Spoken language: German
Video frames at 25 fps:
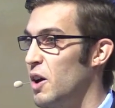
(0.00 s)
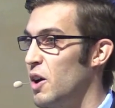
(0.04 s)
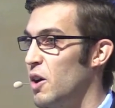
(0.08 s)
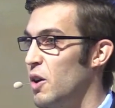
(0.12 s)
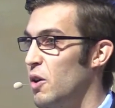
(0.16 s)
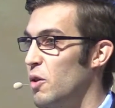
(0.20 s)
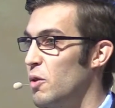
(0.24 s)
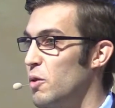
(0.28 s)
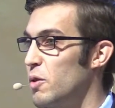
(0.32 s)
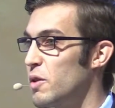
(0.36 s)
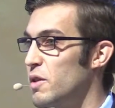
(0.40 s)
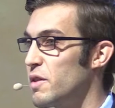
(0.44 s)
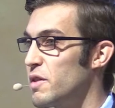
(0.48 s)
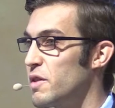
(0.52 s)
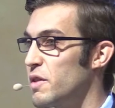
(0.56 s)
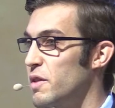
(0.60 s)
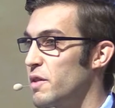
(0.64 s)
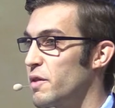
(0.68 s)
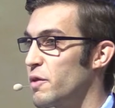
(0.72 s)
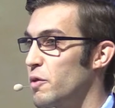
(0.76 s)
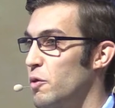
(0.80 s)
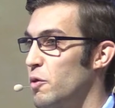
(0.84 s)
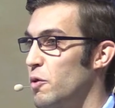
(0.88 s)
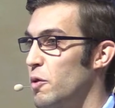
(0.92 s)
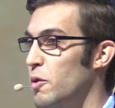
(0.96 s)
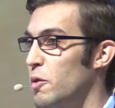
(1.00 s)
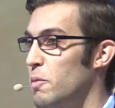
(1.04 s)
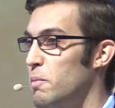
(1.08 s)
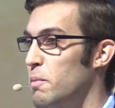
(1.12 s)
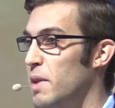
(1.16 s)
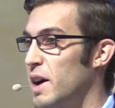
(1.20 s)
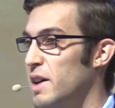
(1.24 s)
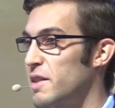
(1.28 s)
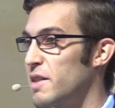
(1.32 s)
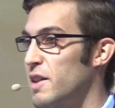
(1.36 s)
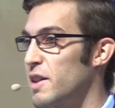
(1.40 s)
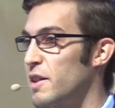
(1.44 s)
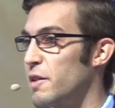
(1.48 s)
Und so
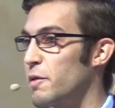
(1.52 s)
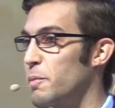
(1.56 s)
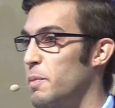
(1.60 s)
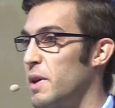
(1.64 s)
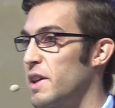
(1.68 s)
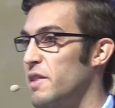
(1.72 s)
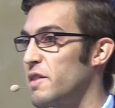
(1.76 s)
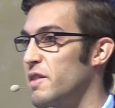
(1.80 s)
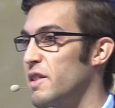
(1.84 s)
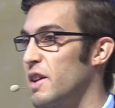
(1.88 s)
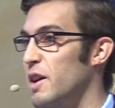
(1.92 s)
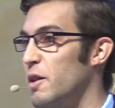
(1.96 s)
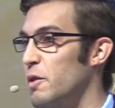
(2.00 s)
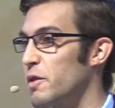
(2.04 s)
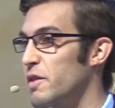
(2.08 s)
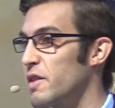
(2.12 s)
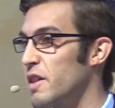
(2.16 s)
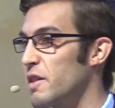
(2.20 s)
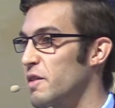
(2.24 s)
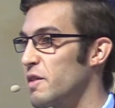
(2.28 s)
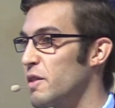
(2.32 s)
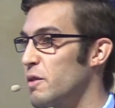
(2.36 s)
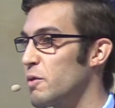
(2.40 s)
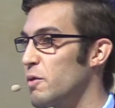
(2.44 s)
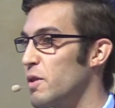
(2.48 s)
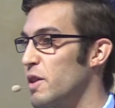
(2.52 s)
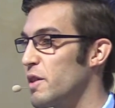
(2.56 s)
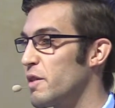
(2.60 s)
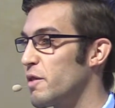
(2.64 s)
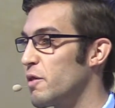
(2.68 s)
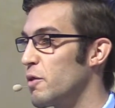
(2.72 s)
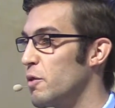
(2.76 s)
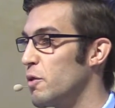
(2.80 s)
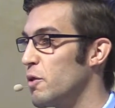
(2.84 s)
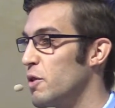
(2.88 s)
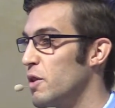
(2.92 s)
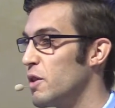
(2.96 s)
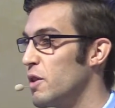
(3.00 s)
macht er das Beste aus der
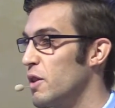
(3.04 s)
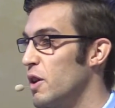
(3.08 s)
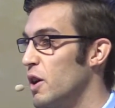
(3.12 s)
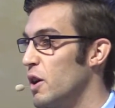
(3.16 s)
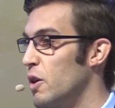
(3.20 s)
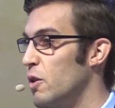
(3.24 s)
Situation